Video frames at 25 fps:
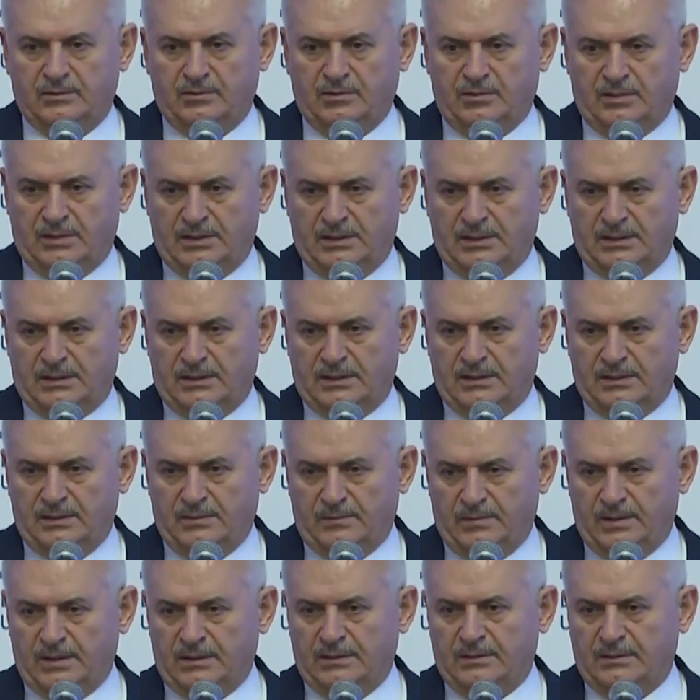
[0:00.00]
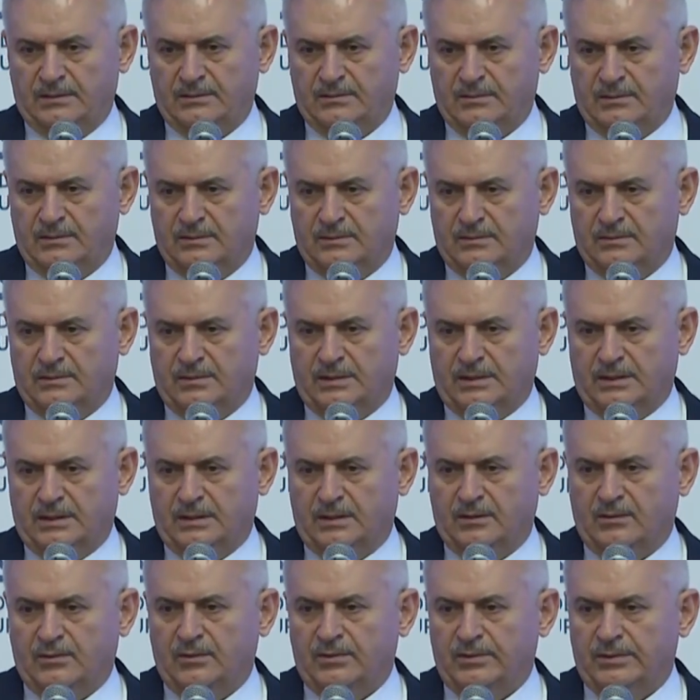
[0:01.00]
üyelik gibi
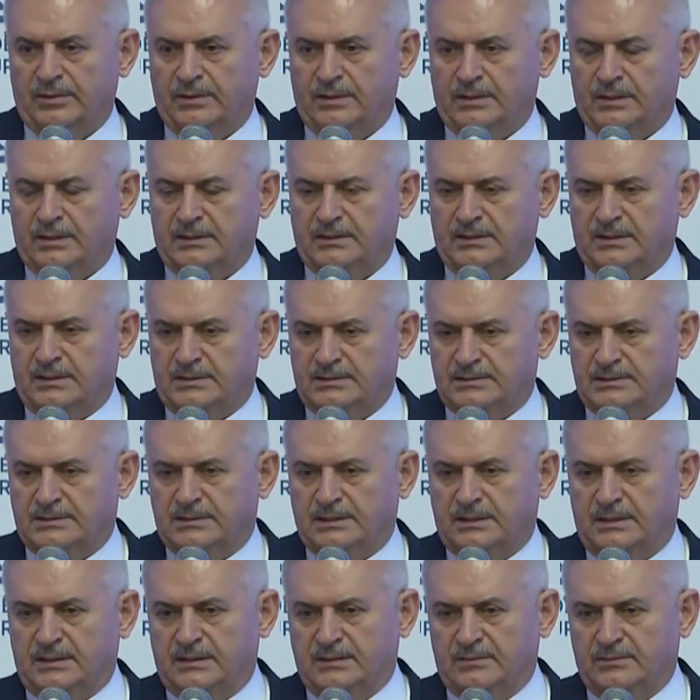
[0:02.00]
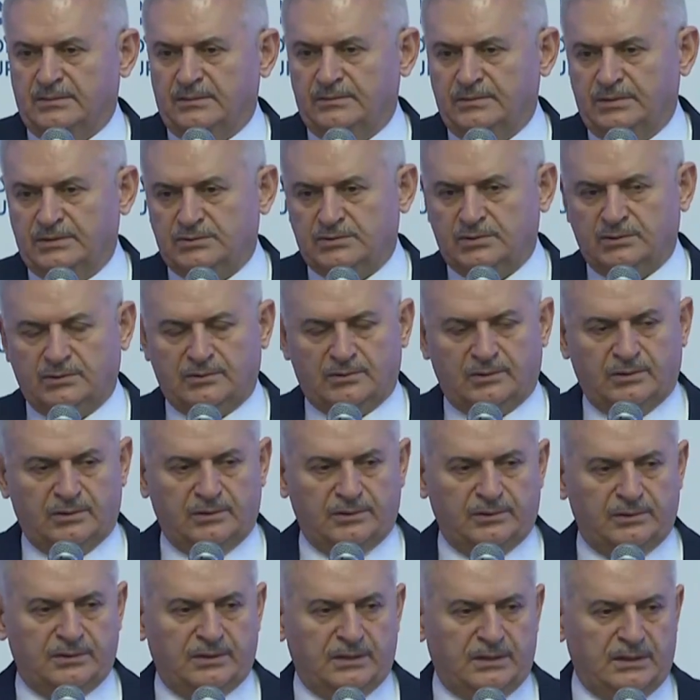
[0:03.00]
veya onlara destek gibi birçok
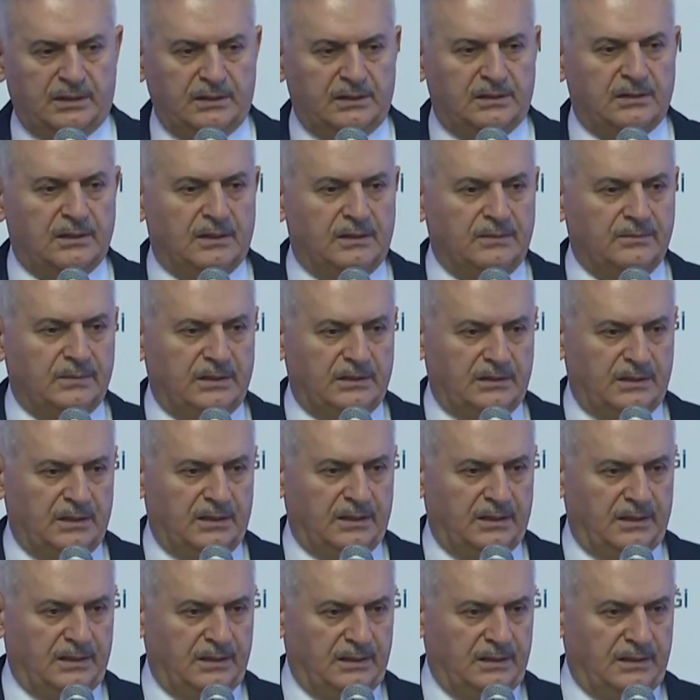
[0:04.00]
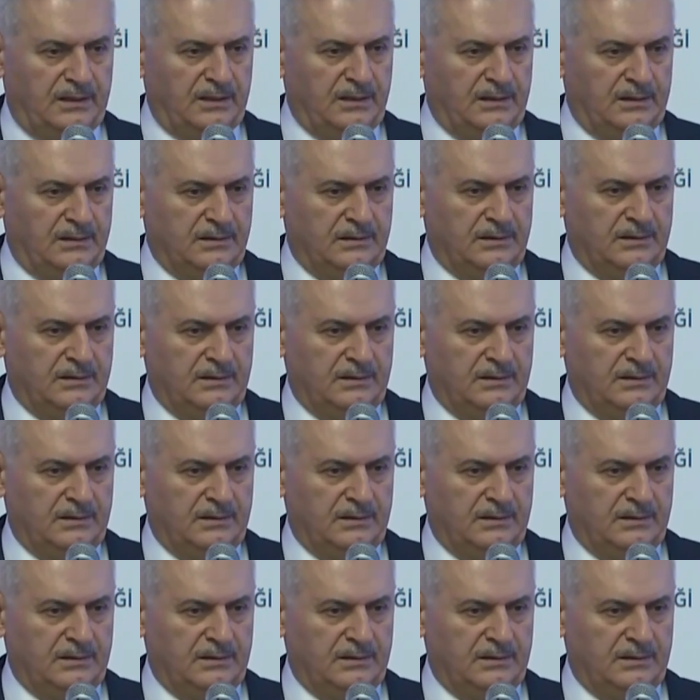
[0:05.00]
konuda itham edilenlerin